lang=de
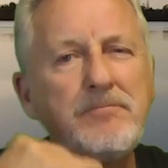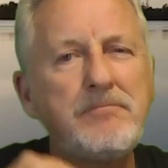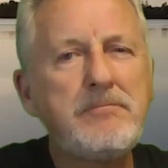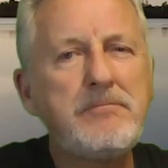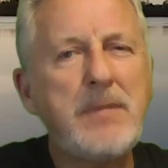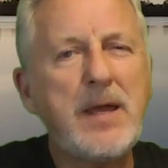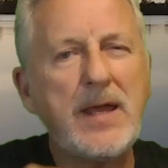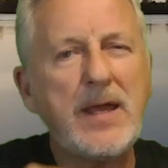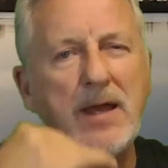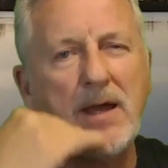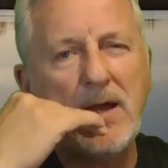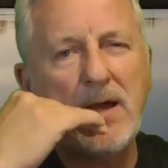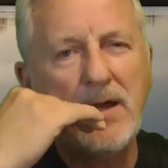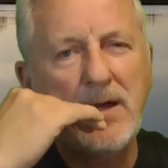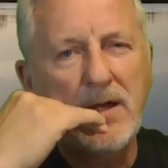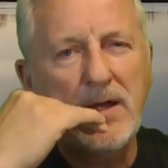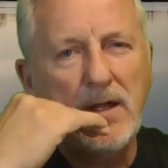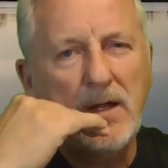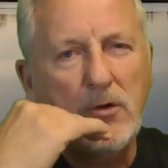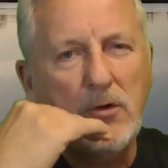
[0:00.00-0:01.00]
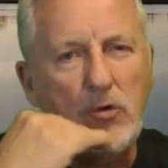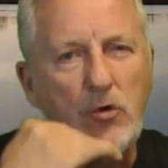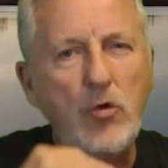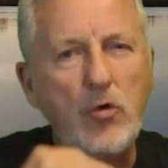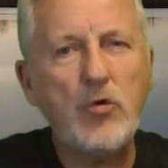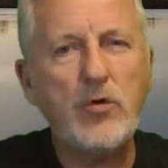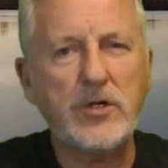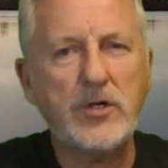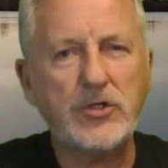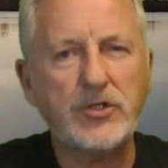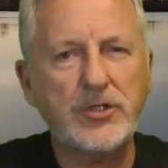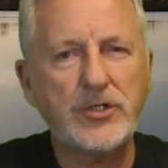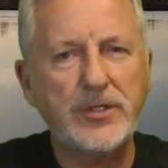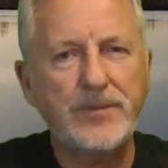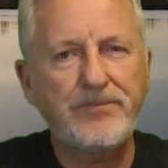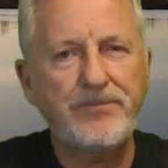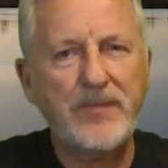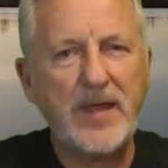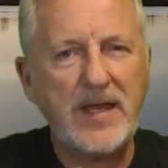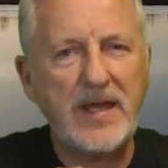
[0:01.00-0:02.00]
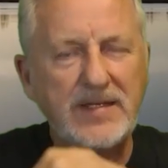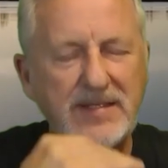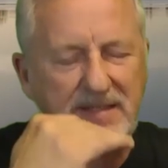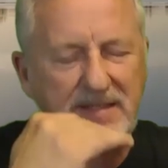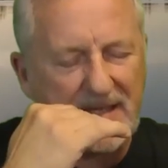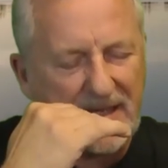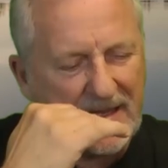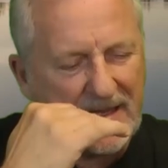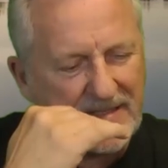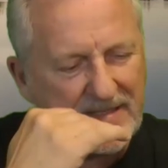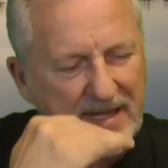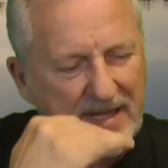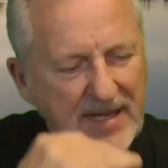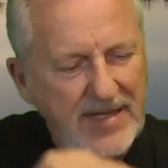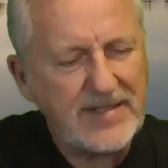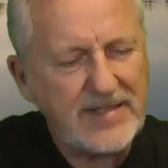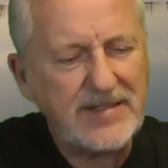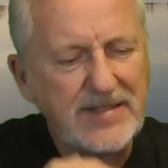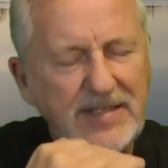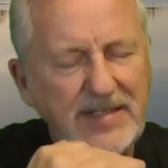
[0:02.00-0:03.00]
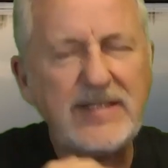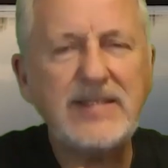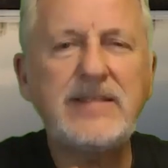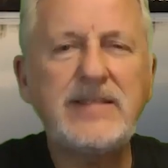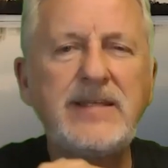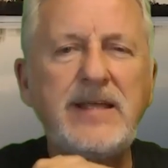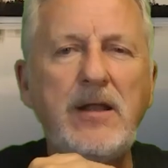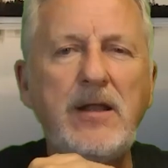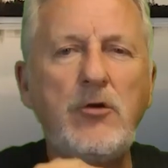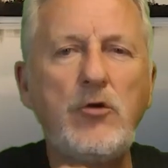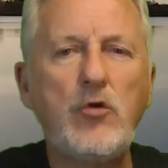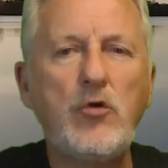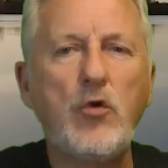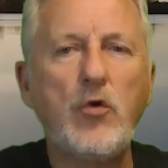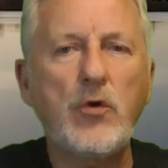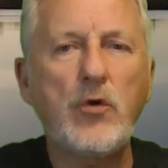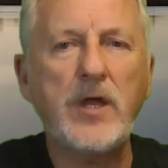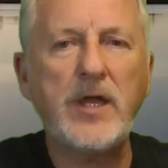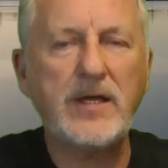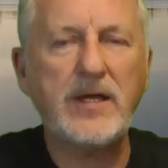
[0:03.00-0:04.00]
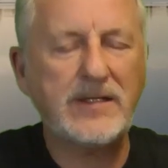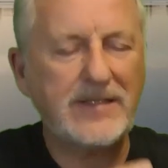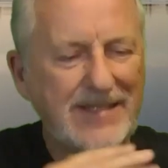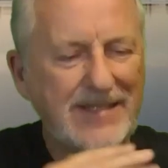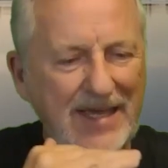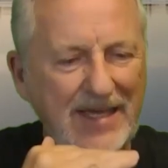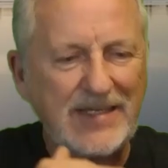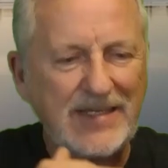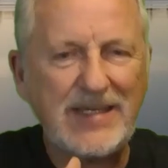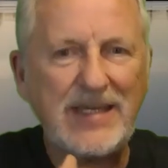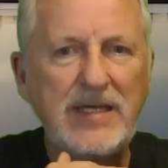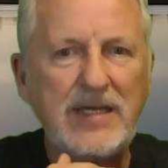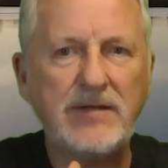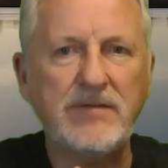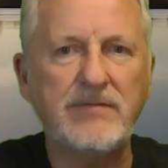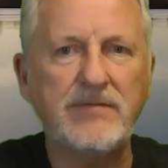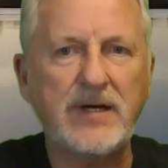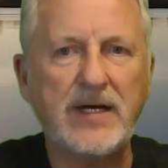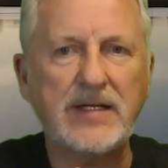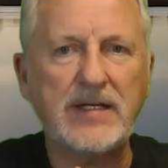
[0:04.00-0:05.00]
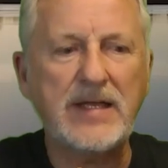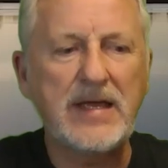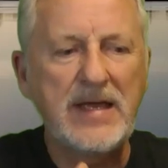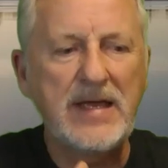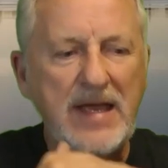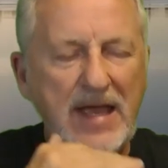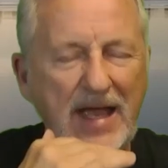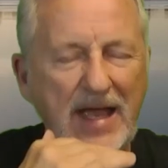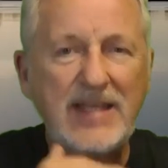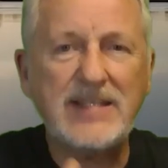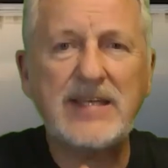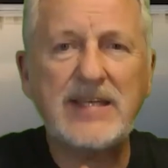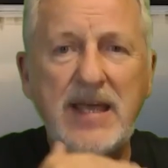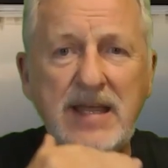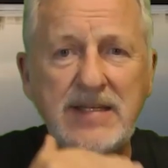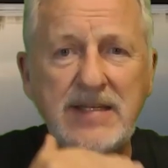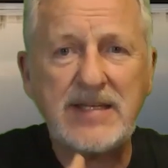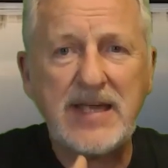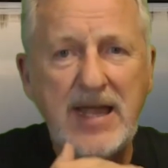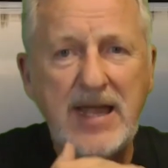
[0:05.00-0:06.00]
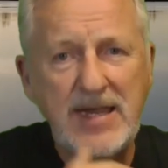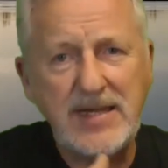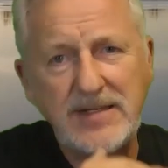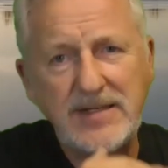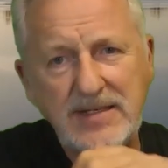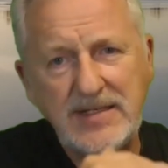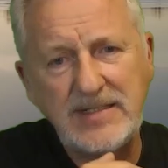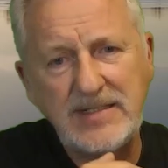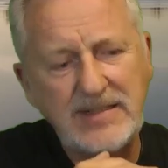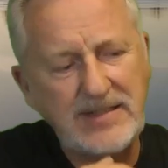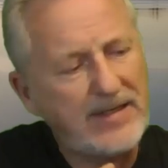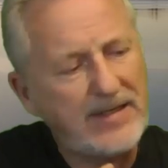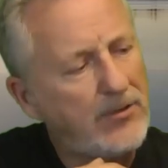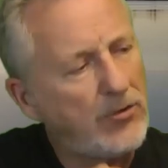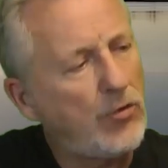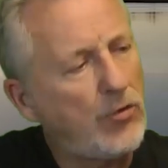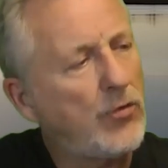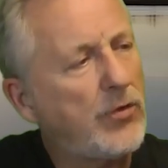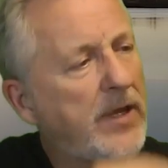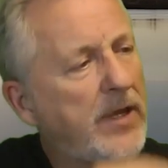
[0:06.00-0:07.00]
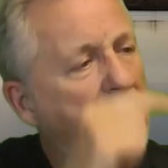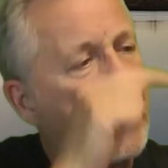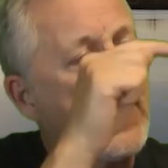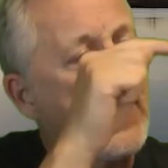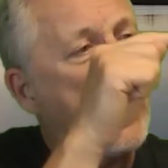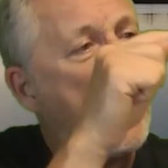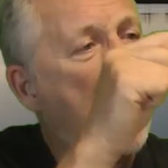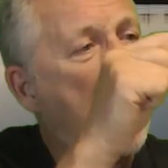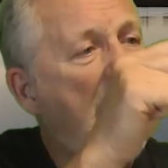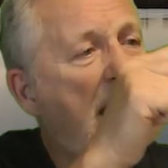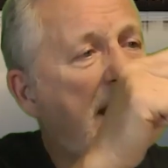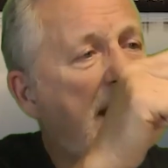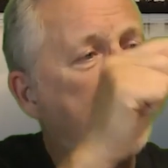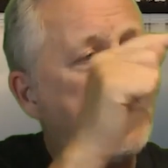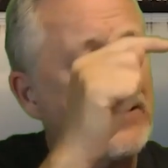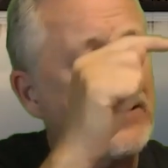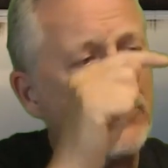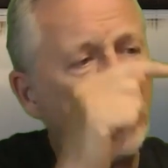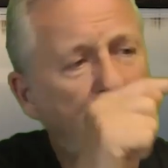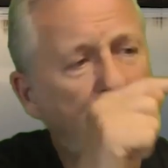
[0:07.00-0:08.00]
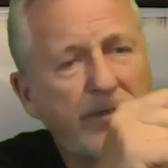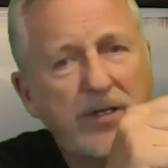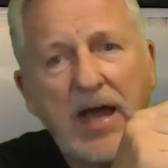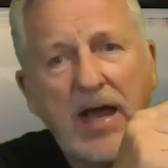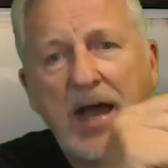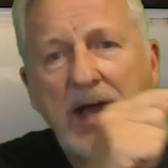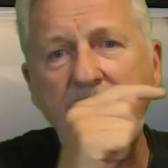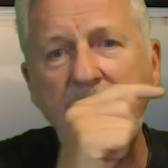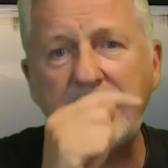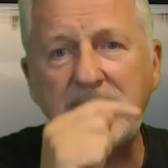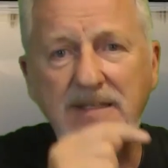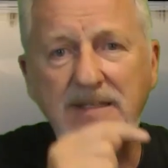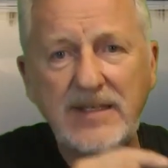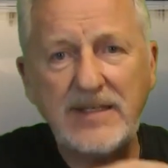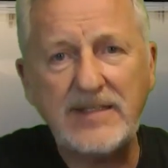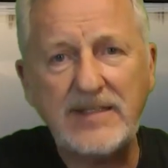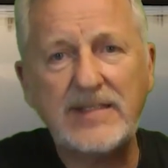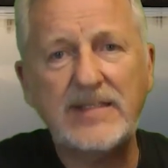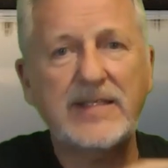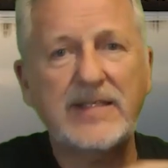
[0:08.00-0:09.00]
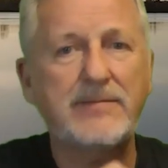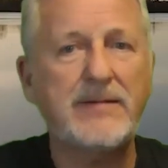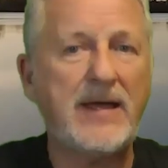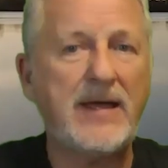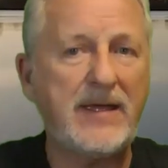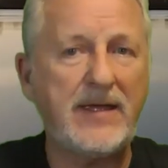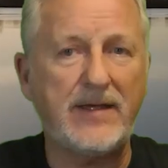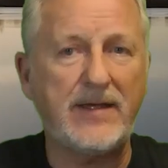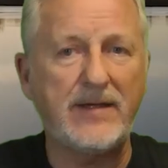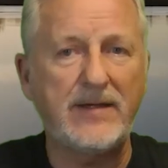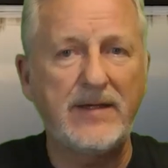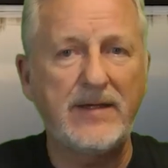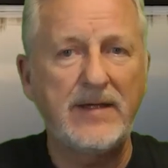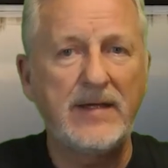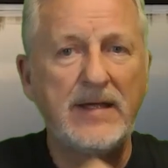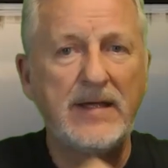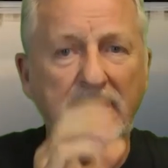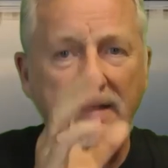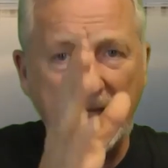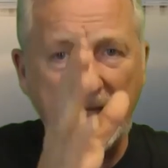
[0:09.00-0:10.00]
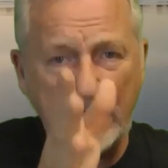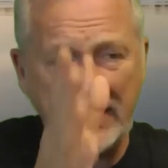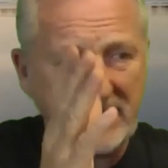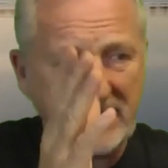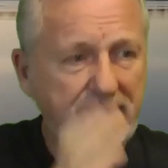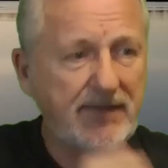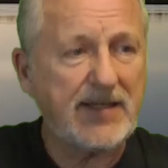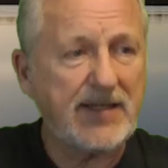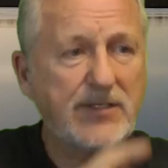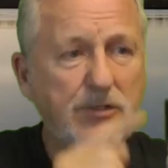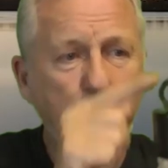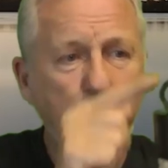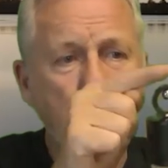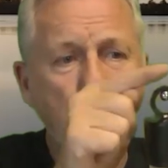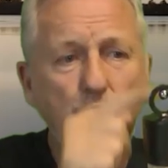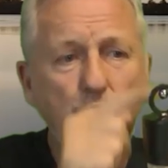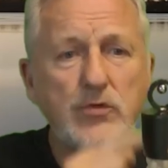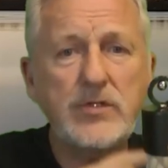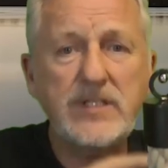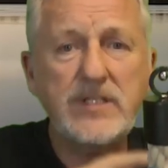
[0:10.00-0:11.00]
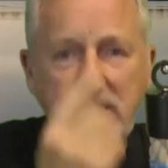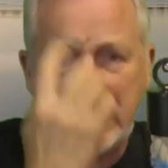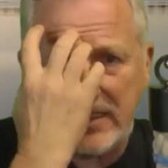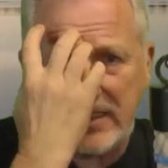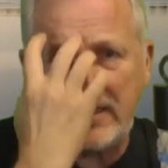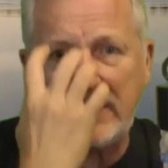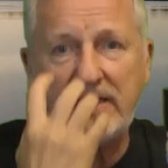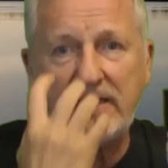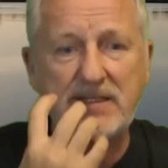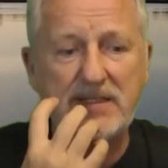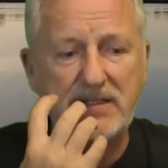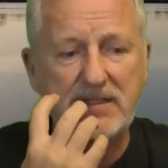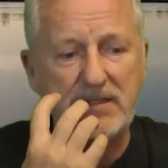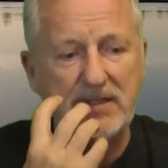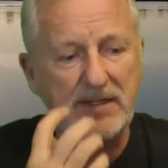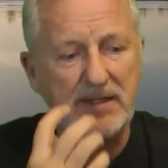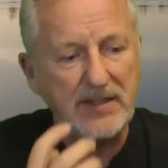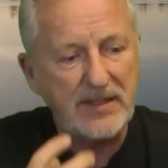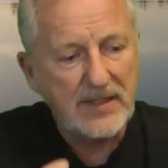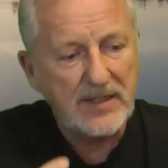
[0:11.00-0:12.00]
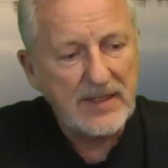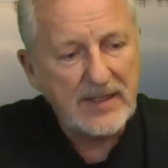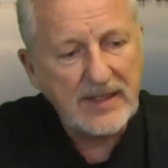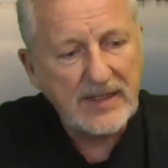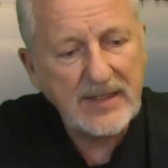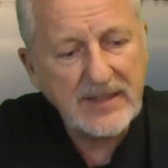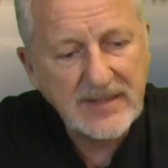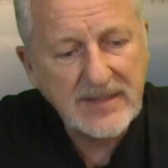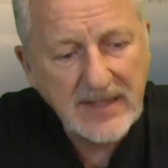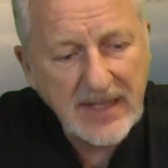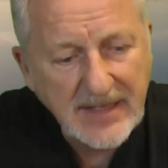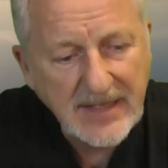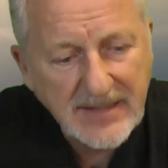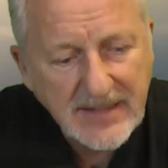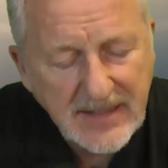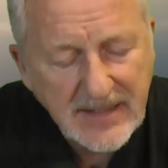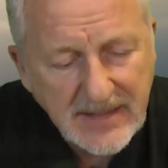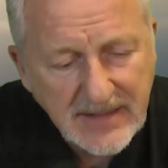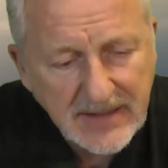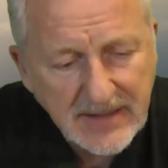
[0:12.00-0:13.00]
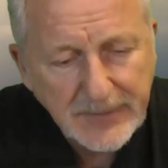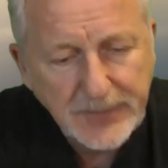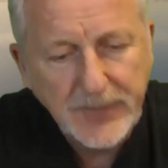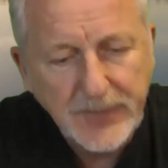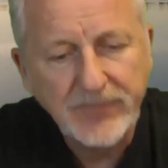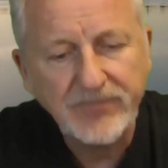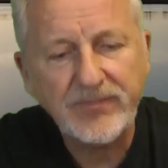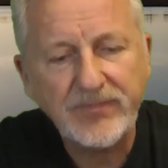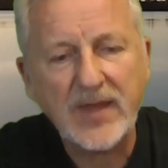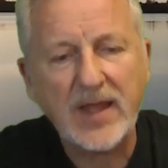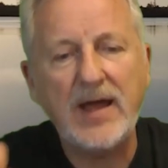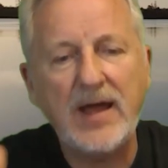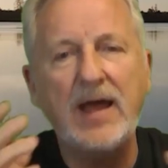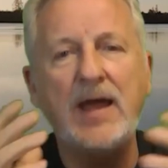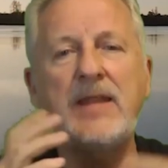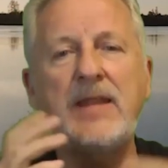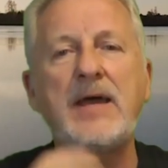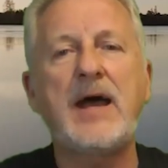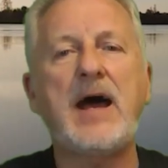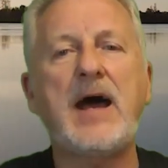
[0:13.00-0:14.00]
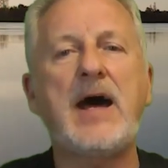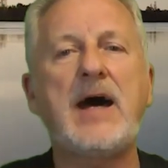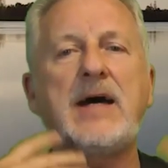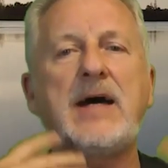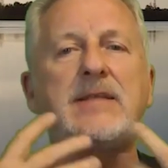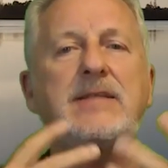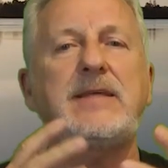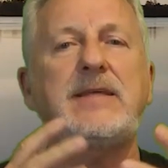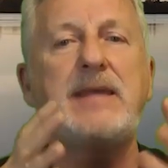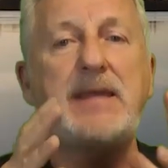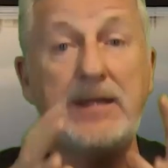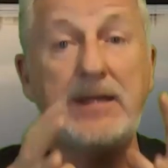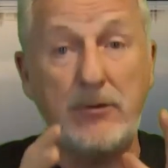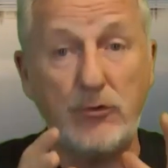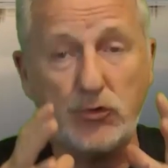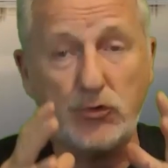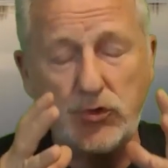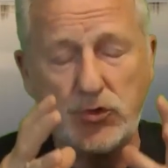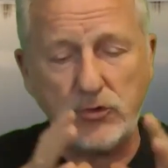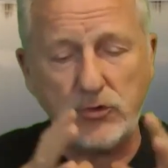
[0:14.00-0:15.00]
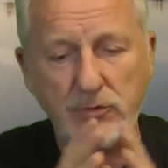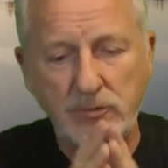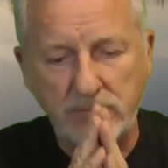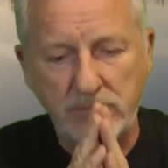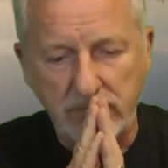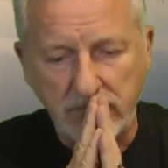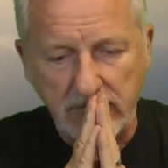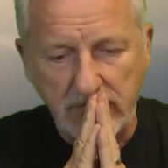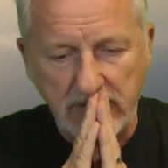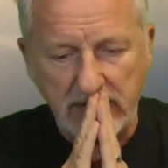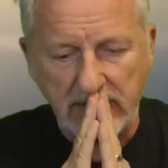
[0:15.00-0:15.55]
mehr logisch. Es enthält nicht die Logik der Gegenwart. Es enthält nicht die Logik, eins und eins ist zwei. Das, was du siehst, ist letztlich eine Art Illusion.